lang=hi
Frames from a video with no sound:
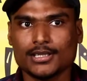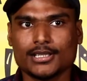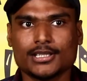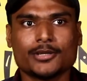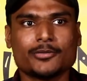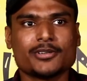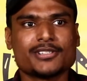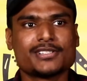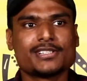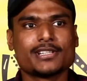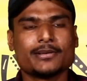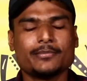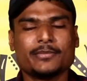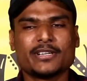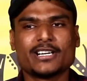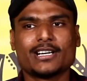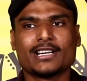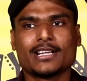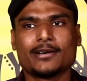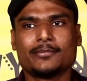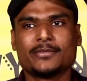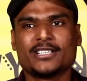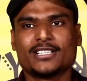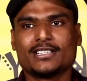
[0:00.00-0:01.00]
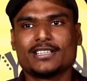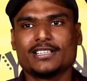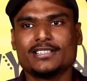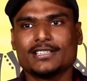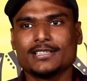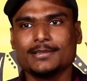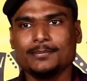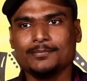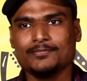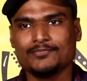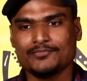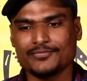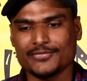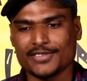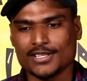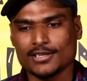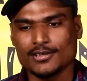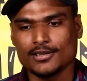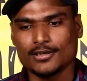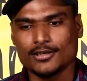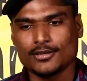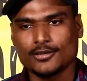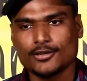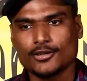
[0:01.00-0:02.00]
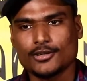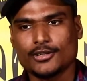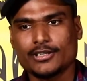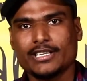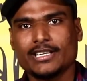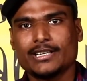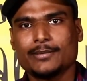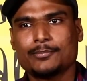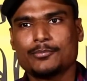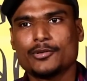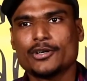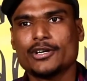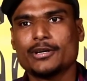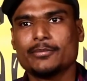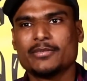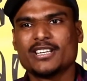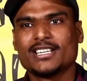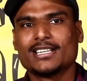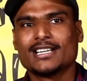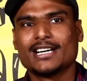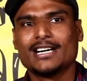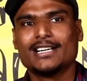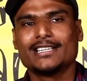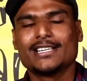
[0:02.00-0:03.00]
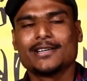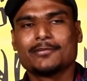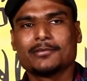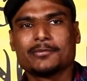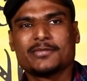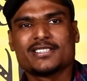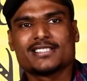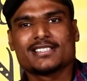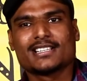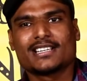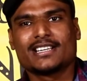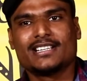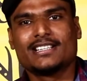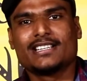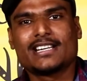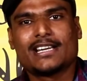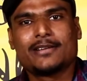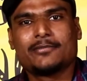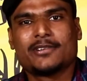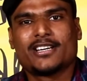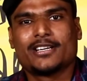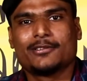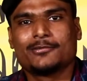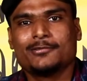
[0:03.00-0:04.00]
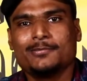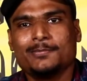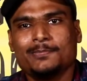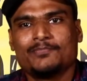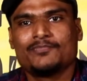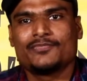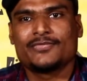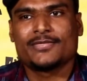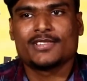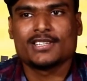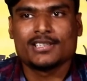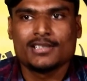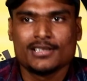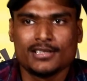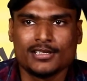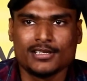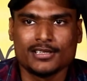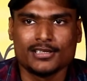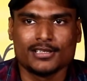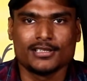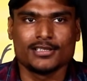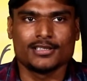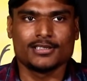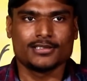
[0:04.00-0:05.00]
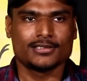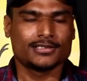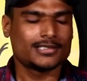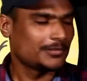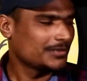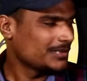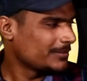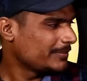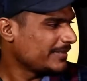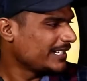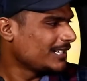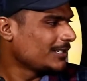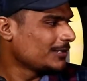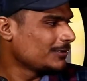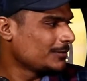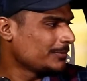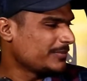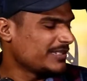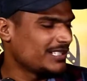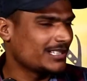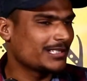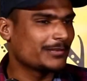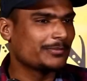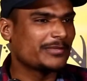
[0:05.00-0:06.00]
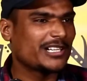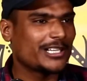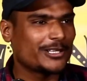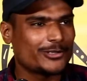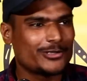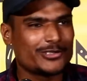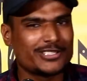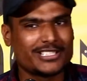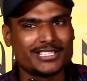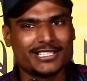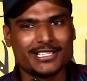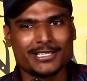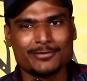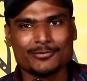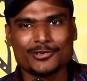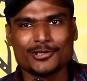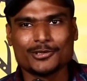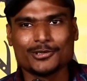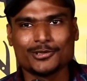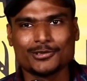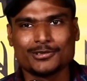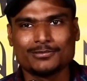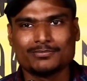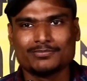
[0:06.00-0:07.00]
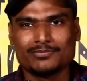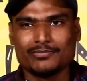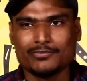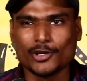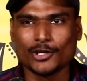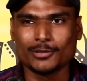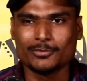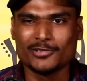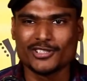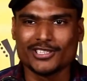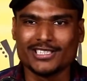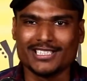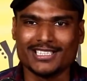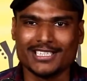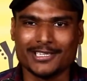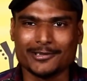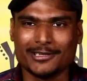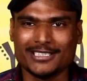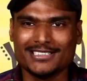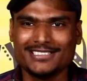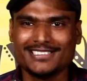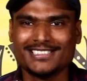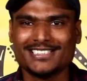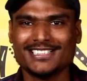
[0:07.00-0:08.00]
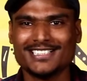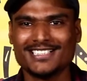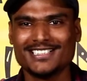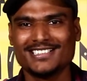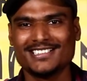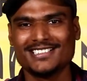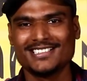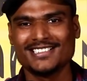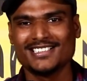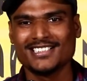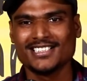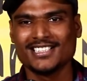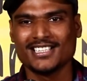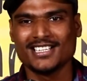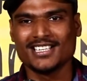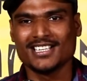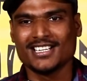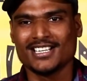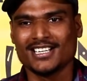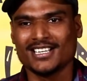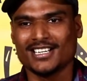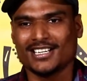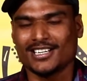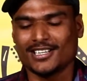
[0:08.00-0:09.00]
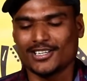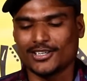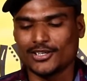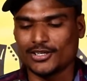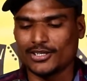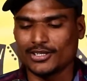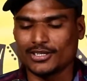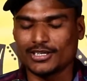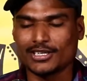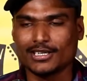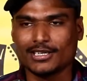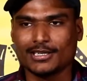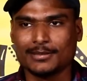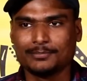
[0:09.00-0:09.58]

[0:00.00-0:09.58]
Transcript: नमस्ते मेरा नाम अंकित है और ये पोएम एंड कहानियाँ पे मैं सेकेंड टाइम आया हूँ सबसे पहले तो प्रीतम भाई और उनकी टीम को बहुत बहुत धन्यवाद और